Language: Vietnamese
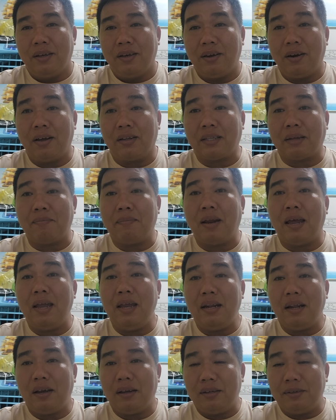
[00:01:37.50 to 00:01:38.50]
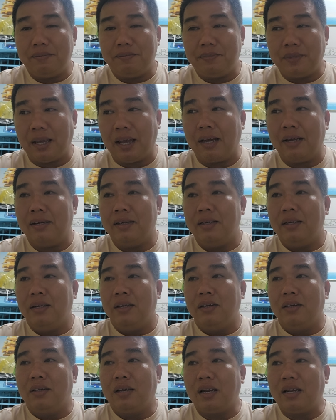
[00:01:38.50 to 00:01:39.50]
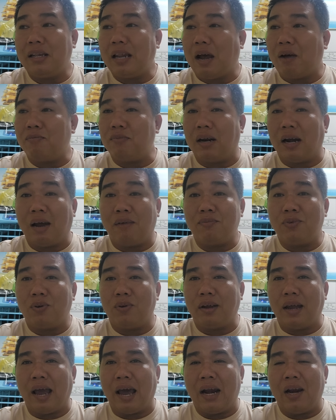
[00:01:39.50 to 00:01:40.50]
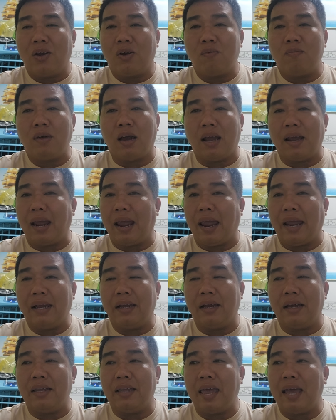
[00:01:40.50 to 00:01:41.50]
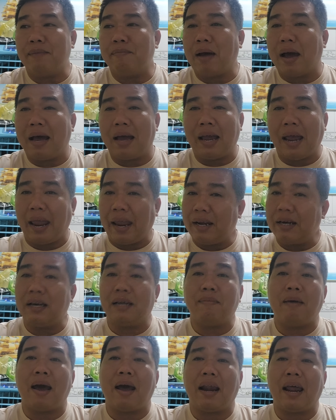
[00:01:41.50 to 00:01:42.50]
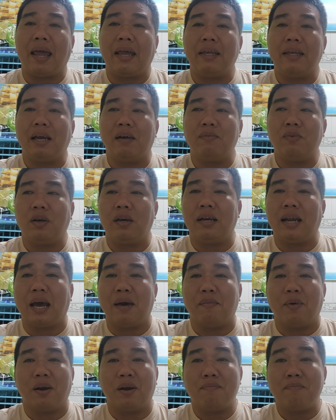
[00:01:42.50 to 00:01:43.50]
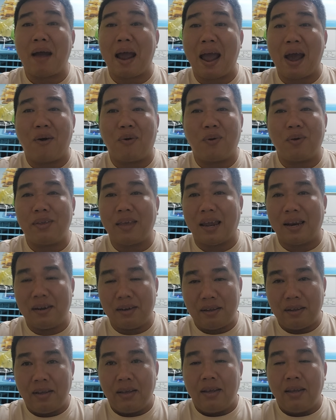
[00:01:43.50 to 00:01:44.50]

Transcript: đó là tâm lý thôi nha kích lông là lông con gà nó cũng thời hạn thời gian 3 tháng là 3 tháng chứ không có cái nào mà nó mau nó nhanh